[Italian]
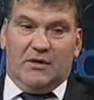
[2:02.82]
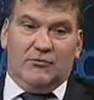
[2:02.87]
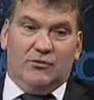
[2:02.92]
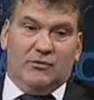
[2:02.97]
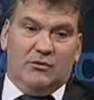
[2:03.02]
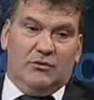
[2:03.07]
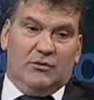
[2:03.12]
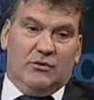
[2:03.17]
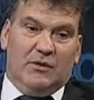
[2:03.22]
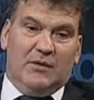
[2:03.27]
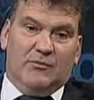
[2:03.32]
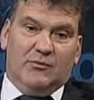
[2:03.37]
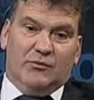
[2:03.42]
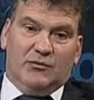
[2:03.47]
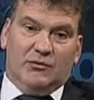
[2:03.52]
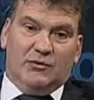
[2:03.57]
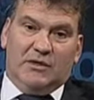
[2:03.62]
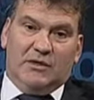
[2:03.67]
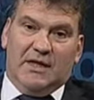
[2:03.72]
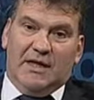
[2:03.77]
che appunto, ha
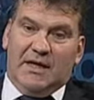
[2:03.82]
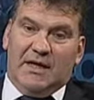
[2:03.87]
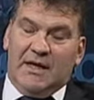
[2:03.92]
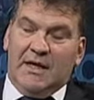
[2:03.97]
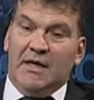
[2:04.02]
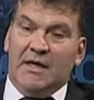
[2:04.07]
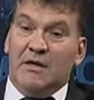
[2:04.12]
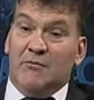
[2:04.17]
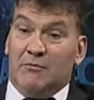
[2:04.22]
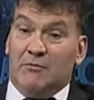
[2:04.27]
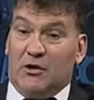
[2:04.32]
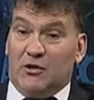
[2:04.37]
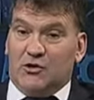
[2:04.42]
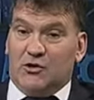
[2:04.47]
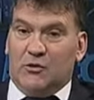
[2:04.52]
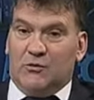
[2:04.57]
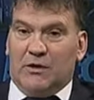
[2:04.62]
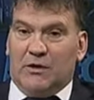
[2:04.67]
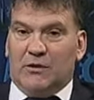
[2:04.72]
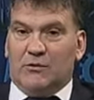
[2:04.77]
potuto dare, però
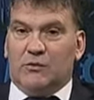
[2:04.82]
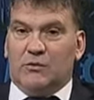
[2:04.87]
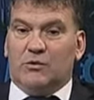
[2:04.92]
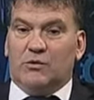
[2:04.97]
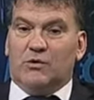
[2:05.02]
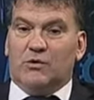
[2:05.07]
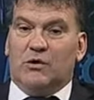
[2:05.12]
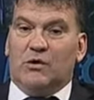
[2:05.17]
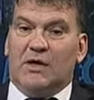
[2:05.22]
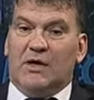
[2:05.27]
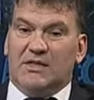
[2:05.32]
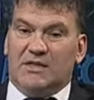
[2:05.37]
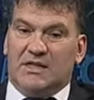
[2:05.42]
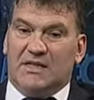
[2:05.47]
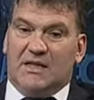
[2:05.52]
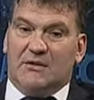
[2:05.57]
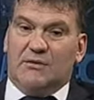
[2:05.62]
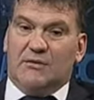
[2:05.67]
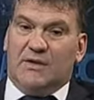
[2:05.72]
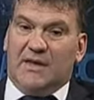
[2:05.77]
soprattutto è
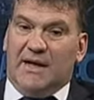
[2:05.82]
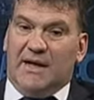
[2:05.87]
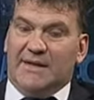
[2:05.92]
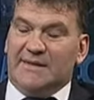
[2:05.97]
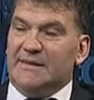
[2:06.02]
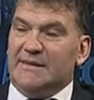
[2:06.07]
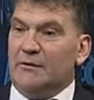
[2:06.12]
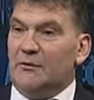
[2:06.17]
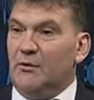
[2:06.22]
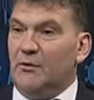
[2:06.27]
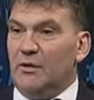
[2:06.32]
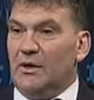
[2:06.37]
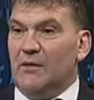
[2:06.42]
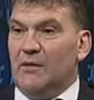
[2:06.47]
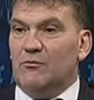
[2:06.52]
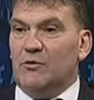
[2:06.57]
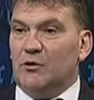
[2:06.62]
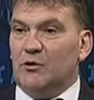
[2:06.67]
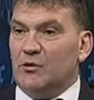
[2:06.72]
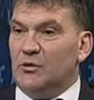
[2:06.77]
stato grazie a quello che è
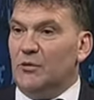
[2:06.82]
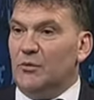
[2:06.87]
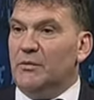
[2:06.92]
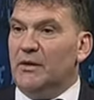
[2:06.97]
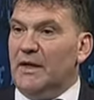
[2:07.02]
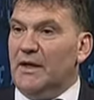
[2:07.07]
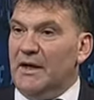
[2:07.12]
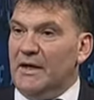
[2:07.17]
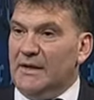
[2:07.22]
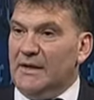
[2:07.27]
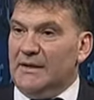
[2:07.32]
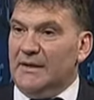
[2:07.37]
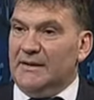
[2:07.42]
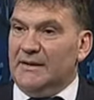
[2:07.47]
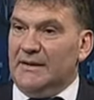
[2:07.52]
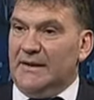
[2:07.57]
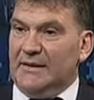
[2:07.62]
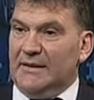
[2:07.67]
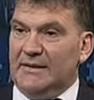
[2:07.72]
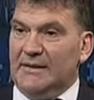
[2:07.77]
il modo di operare
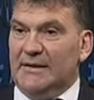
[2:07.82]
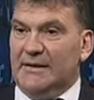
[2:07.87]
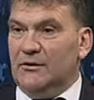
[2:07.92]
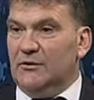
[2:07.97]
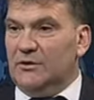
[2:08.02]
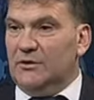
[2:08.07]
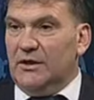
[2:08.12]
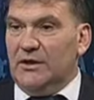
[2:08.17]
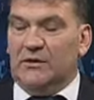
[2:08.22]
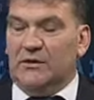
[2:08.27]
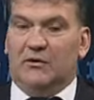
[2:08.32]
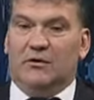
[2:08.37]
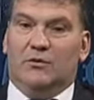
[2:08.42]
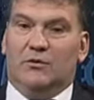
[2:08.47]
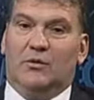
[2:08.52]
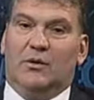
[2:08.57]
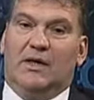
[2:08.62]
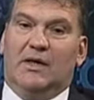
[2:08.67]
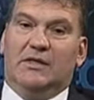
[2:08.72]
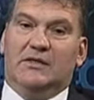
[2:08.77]
nel Trentino, Trentino
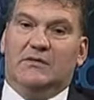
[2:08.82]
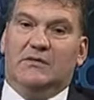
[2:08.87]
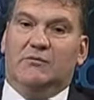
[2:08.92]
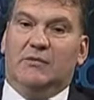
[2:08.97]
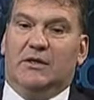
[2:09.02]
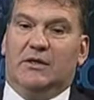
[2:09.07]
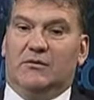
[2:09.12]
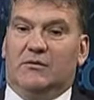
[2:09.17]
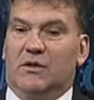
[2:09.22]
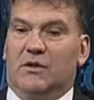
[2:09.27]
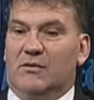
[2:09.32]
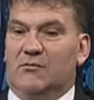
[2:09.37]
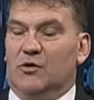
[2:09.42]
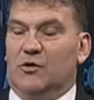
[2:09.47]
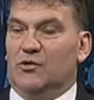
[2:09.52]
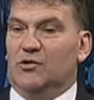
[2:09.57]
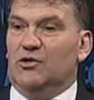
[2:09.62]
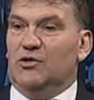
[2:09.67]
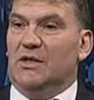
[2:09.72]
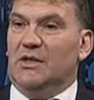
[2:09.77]
Alto Adige in particolar
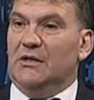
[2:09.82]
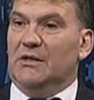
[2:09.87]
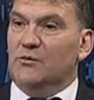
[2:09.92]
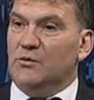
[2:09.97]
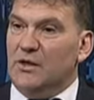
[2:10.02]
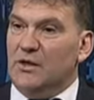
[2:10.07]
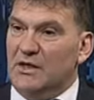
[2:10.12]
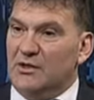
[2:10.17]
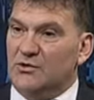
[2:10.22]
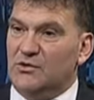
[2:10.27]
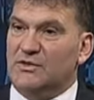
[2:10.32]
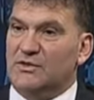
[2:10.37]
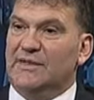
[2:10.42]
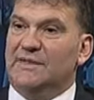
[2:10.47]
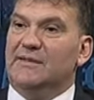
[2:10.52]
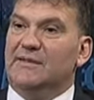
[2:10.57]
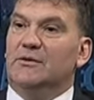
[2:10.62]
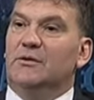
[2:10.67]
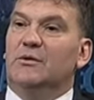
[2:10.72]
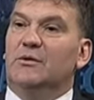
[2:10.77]
modo, sì che tutte le
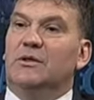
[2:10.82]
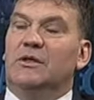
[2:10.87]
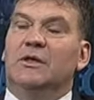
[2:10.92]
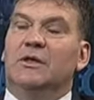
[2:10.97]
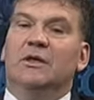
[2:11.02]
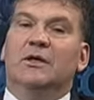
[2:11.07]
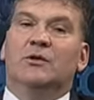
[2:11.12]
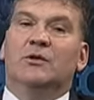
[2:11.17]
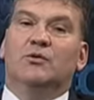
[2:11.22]
associazioni,